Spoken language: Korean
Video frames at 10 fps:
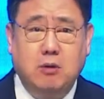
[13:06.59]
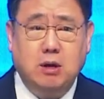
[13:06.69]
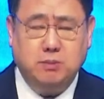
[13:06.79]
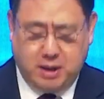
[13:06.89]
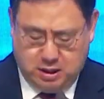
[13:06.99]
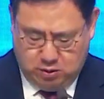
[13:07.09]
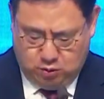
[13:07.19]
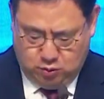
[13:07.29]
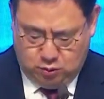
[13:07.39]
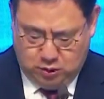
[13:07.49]
하는
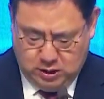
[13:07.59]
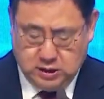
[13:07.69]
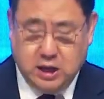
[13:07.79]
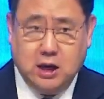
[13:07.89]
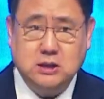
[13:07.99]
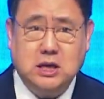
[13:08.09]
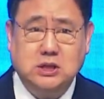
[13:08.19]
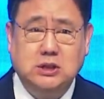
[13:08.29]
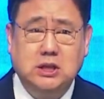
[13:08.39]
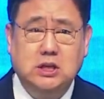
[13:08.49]
파라오가
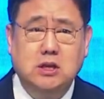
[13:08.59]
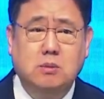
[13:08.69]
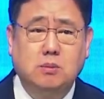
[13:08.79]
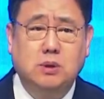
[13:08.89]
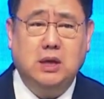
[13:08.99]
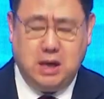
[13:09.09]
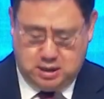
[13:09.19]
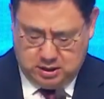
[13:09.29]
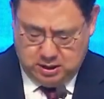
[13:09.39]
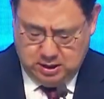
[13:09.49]
자신의
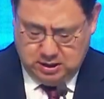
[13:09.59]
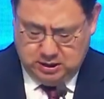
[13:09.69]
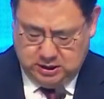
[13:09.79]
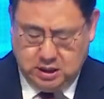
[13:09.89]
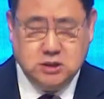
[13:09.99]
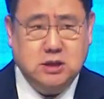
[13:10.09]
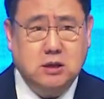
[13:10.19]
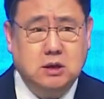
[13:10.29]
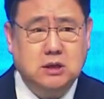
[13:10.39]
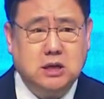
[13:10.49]
기념비에
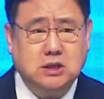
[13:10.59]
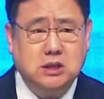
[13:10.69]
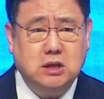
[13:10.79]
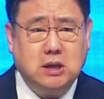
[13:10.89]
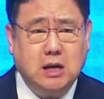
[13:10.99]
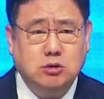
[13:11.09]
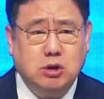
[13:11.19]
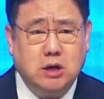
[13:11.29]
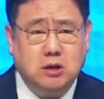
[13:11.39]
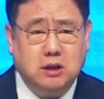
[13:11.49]
이계세를 자신이
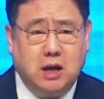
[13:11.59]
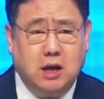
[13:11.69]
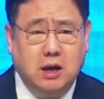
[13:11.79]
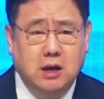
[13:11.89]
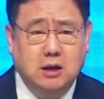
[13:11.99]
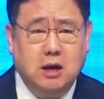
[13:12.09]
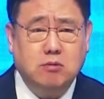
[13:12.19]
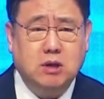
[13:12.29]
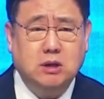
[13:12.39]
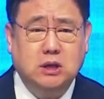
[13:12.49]

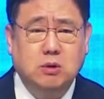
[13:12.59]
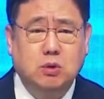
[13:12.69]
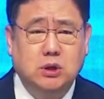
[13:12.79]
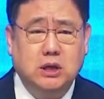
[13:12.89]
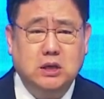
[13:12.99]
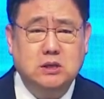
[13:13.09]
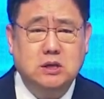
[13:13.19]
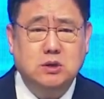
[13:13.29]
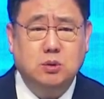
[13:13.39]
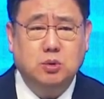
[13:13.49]
탈취하였다라고 하는 기록이 있을
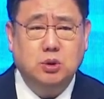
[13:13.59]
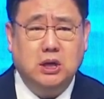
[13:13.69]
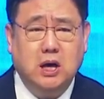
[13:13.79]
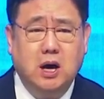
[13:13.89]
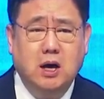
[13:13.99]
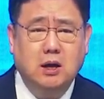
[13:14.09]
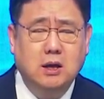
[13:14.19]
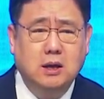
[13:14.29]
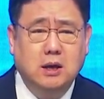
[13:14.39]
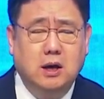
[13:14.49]
정도니까
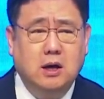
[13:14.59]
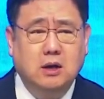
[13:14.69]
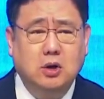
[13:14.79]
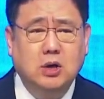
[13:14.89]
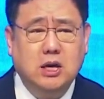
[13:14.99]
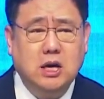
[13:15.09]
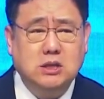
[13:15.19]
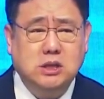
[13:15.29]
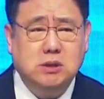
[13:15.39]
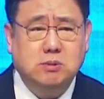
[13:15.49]
어,
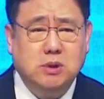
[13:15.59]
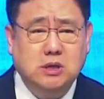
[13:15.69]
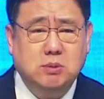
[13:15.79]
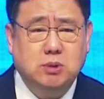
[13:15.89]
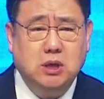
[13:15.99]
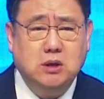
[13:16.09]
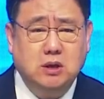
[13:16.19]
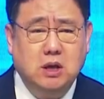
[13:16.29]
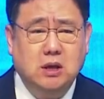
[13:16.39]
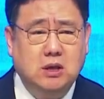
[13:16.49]
여기까지
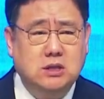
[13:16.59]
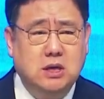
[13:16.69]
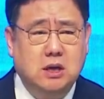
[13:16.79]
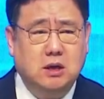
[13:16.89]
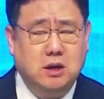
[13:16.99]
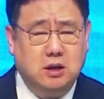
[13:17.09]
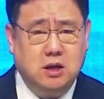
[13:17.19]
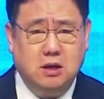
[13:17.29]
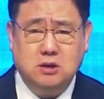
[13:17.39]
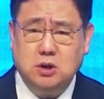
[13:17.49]
이집트인들이 이제
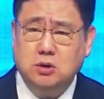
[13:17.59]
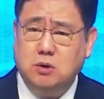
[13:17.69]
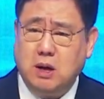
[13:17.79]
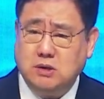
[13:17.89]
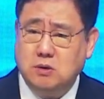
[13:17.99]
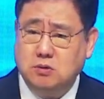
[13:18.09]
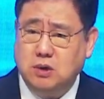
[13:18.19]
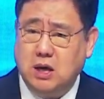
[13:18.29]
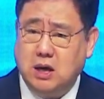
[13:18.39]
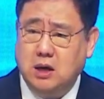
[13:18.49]
이렇게
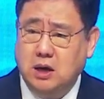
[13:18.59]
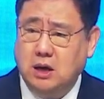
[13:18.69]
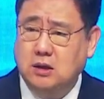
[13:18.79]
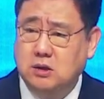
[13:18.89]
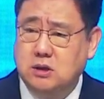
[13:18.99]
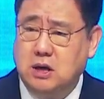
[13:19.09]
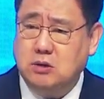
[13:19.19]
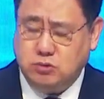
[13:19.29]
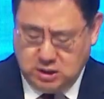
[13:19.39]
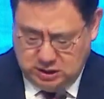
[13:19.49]
쳐들어왔었구나 하는 것을 알
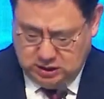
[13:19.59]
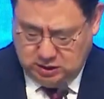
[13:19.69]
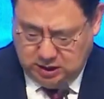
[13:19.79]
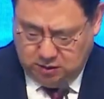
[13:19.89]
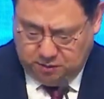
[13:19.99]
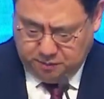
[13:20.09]
수가 있는데요.